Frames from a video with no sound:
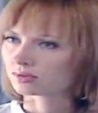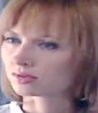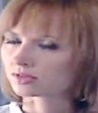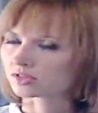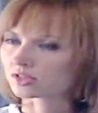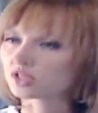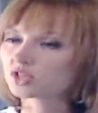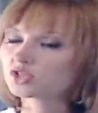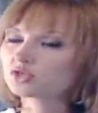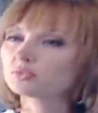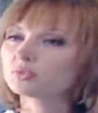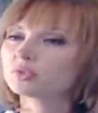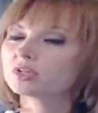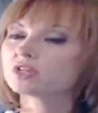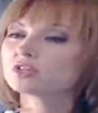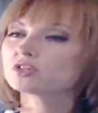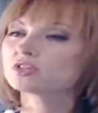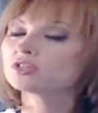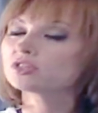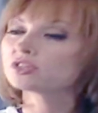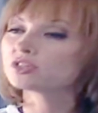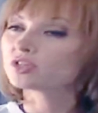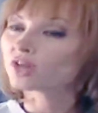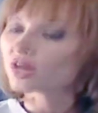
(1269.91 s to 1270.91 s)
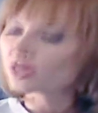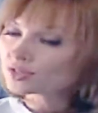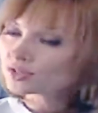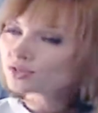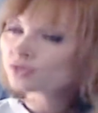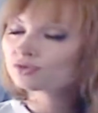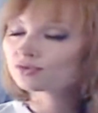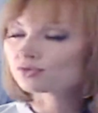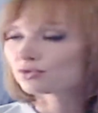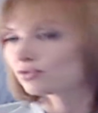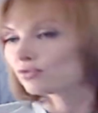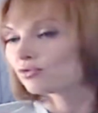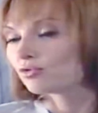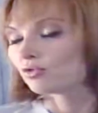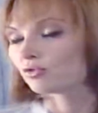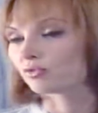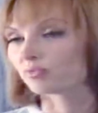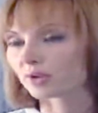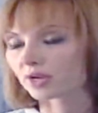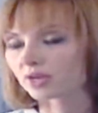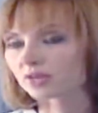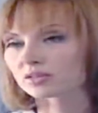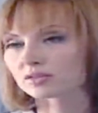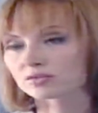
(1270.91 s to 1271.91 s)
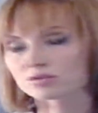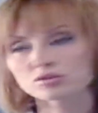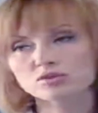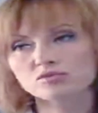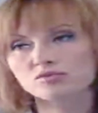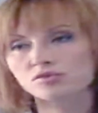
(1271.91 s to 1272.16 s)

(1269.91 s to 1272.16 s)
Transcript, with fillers: Значит, мы должны снять ее с другого проекта, вот и